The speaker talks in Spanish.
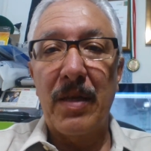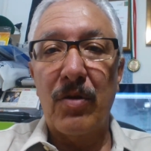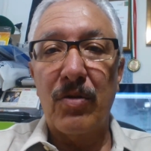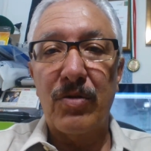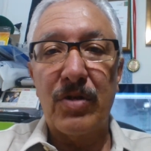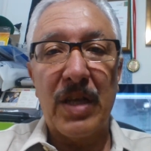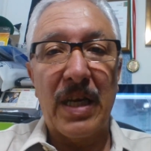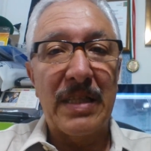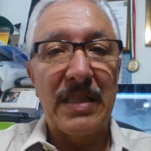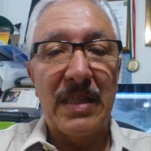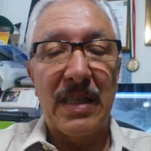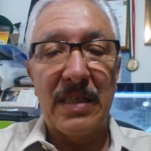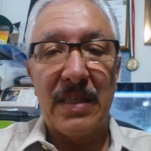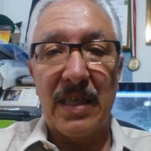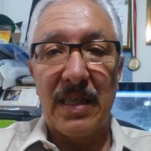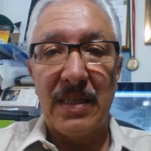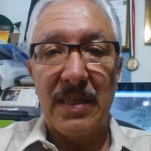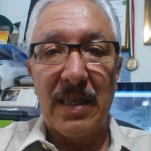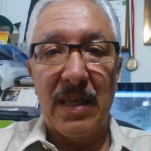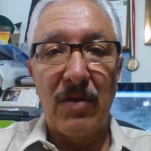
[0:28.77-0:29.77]
de los
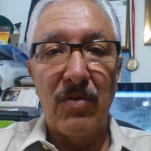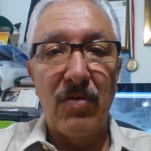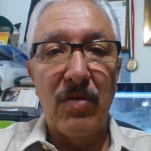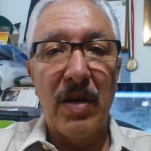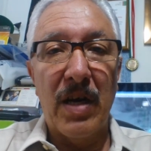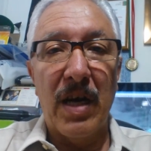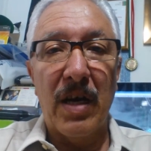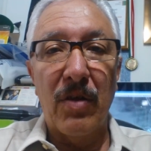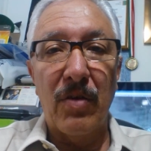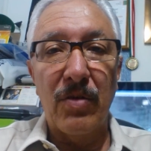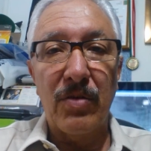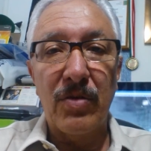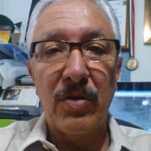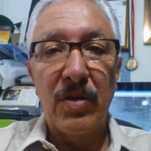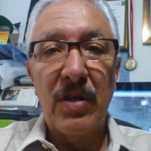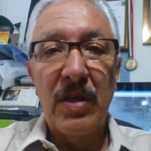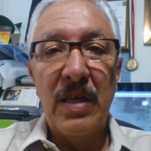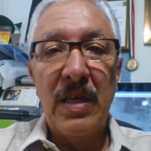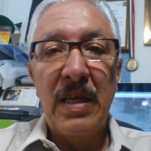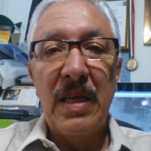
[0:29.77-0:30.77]
30-31 grados